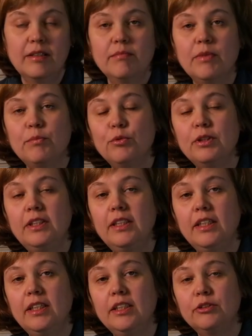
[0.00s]
По
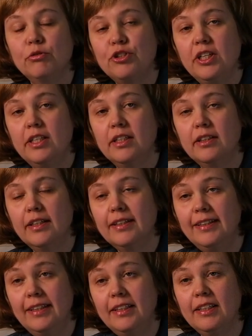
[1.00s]
пути изучения
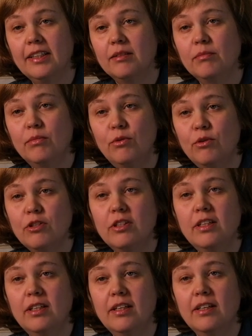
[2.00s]
латыни
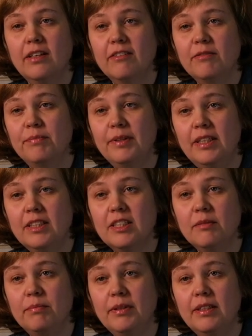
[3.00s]
можно, в
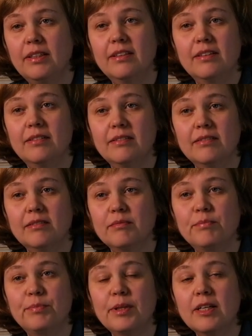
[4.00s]
принципе,
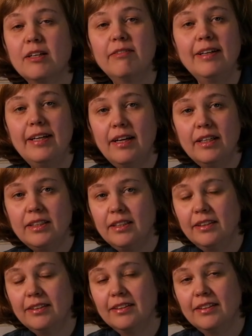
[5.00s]

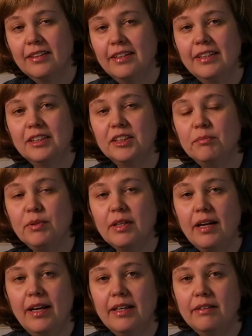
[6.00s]
проковылять,
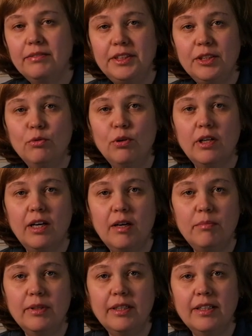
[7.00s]
собирая все
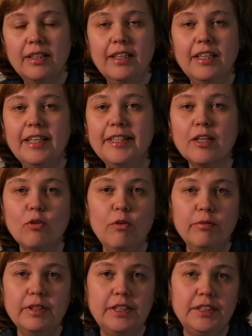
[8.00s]
ухабы и
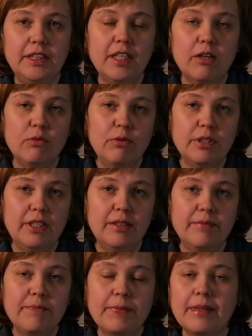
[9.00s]
неровности
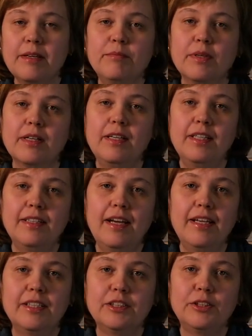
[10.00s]
дороги,
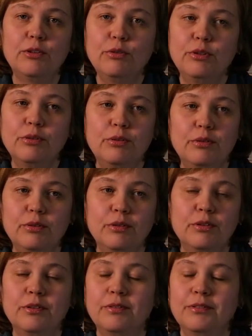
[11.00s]
проклиная
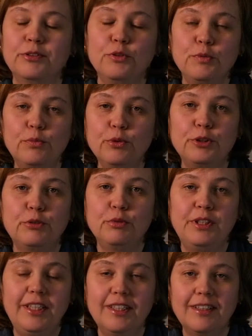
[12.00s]
злую судьбу
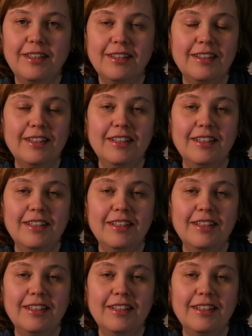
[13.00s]
студента.